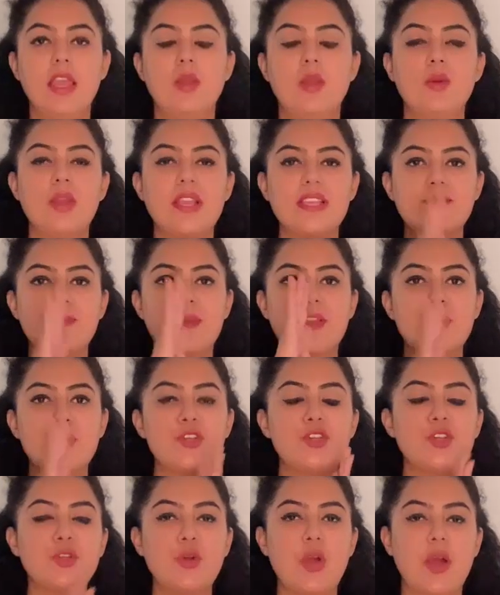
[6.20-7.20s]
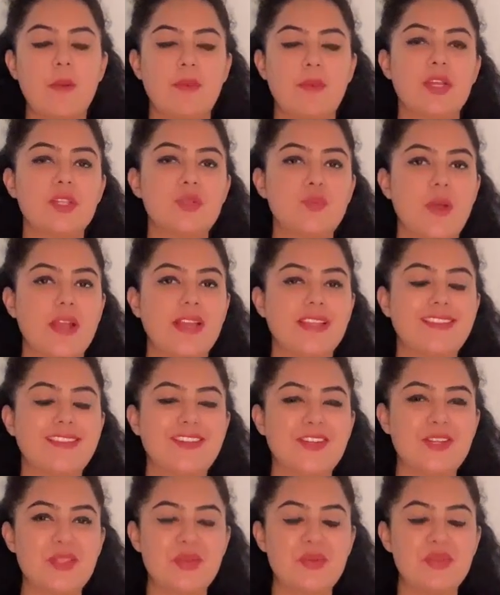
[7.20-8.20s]
हेलो गाइस मैं खुशी रू आपका स्वागत
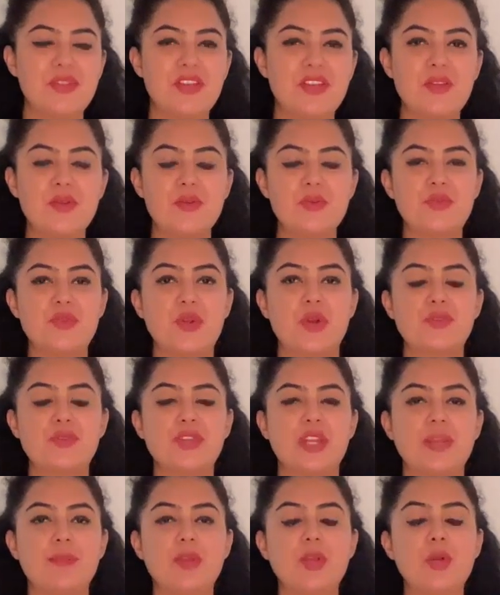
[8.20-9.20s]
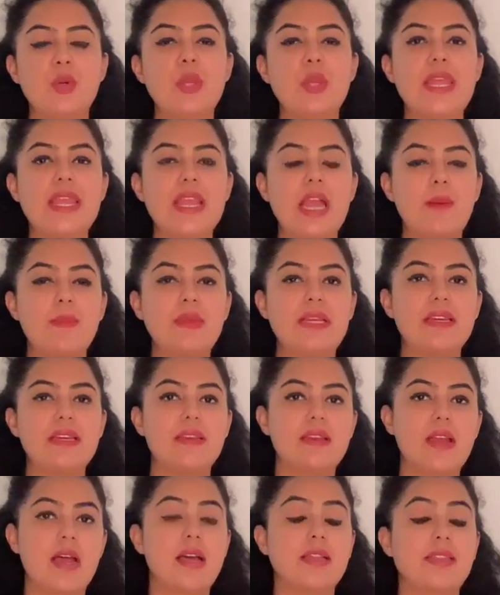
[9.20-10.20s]
करती हूँ द न्यूज टॉक चैनल में खुलेआम
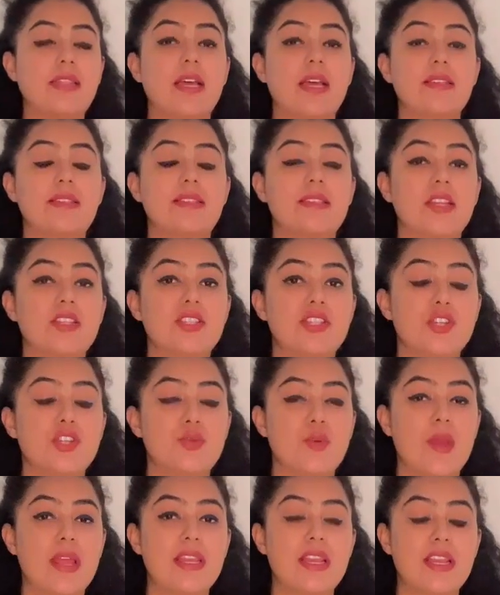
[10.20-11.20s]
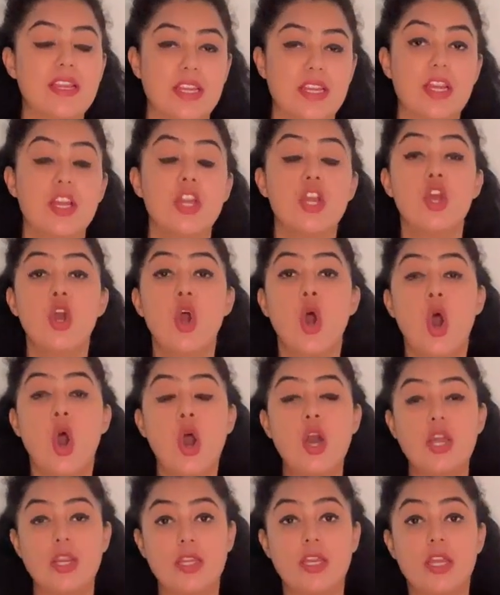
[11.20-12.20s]
कर रहा था सक्ष टॉयलेट
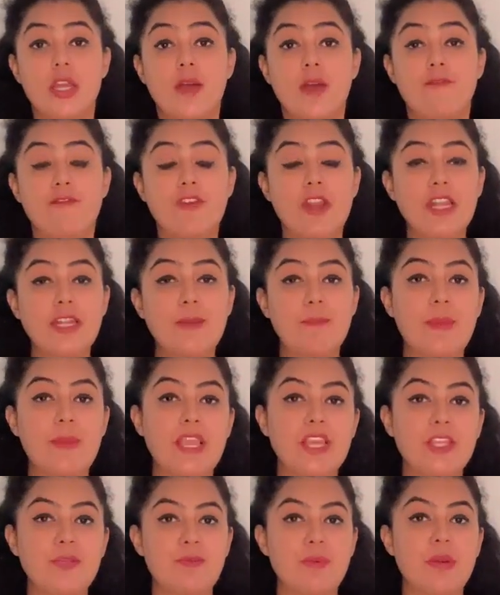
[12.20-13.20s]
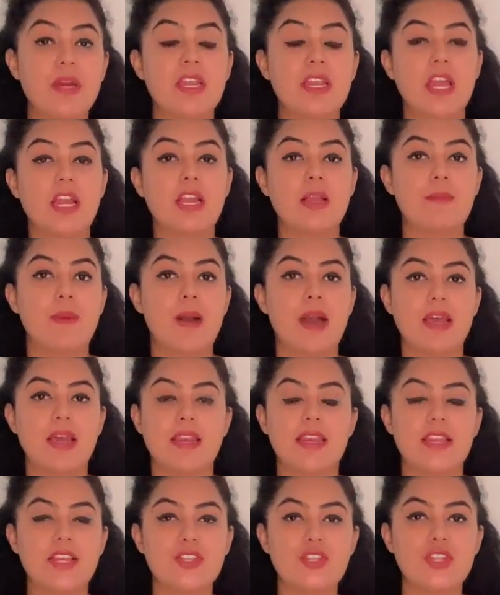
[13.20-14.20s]
और फ्रंट पेज पर
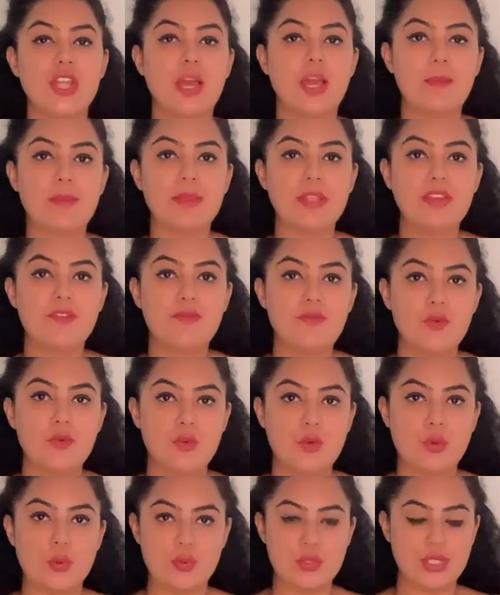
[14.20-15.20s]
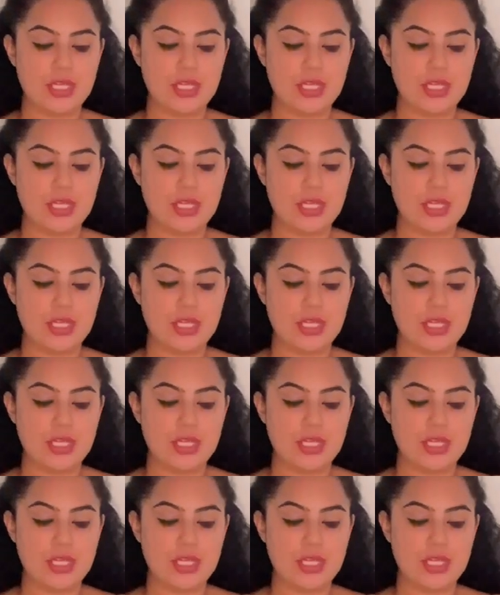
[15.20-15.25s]
अखबार ने छाप दी फोटो